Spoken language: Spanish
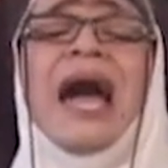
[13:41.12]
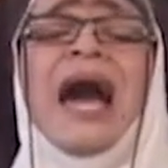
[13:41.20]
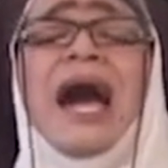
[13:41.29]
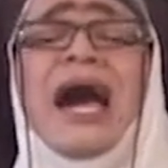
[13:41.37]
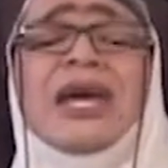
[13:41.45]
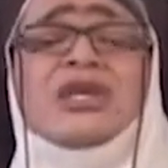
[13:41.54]

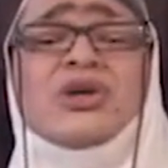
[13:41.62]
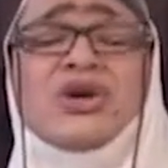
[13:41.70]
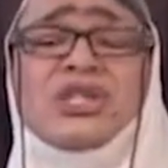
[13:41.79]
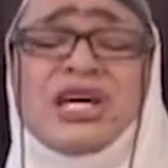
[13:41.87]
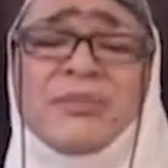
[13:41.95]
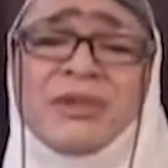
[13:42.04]
¡Ay,
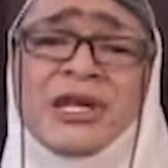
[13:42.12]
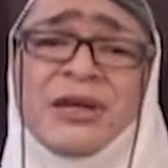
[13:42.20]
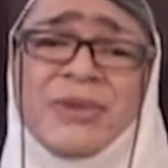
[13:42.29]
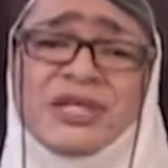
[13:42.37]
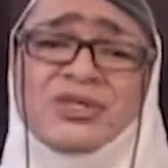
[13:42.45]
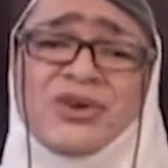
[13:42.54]
yo terminé
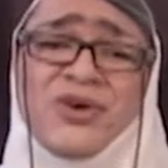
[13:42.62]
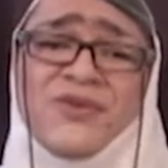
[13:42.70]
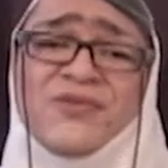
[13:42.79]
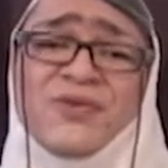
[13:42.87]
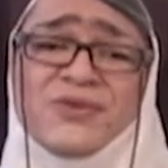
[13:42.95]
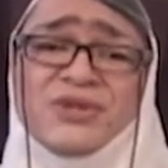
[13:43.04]
más
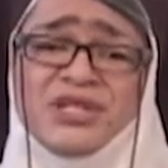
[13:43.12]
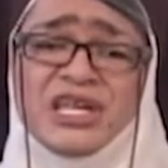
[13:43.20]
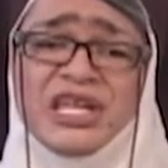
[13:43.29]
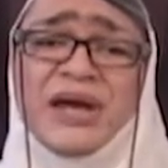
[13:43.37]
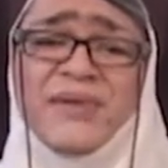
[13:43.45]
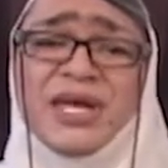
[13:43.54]

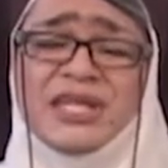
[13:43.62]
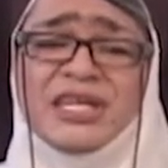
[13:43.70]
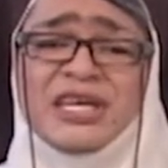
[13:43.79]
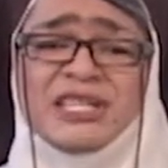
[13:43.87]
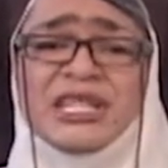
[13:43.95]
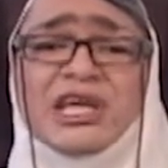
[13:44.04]
confundida,
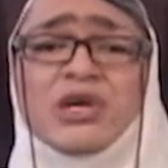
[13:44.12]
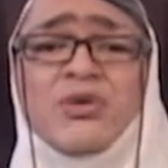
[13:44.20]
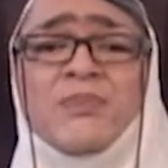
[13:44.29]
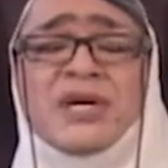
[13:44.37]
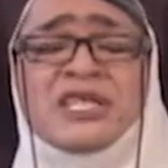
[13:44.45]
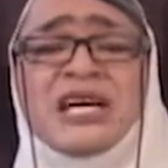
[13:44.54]
bendita, que
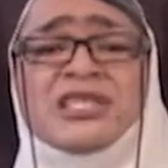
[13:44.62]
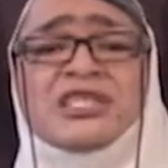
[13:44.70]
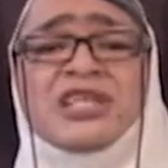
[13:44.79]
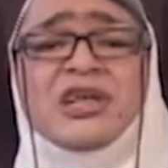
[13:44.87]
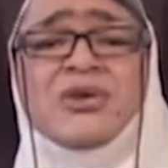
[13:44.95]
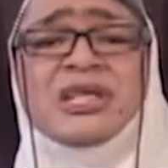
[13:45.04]
un
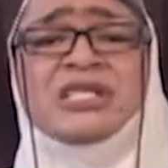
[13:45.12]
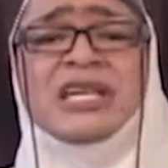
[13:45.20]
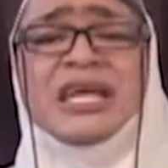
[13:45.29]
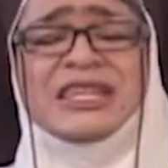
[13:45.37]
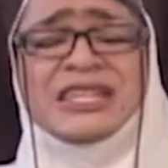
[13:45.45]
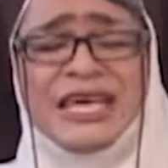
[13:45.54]
villancico en
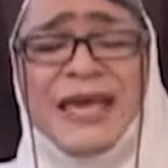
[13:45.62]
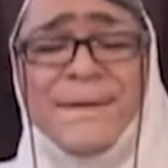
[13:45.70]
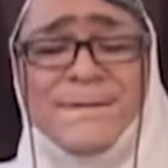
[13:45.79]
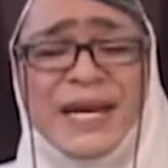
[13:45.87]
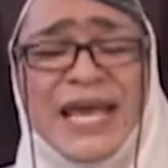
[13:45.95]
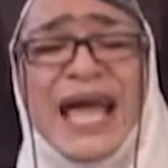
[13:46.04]

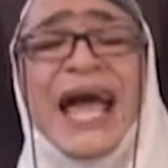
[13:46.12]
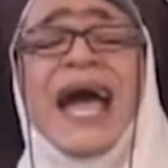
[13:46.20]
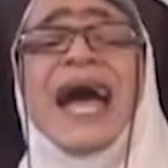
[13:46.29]
septiembre!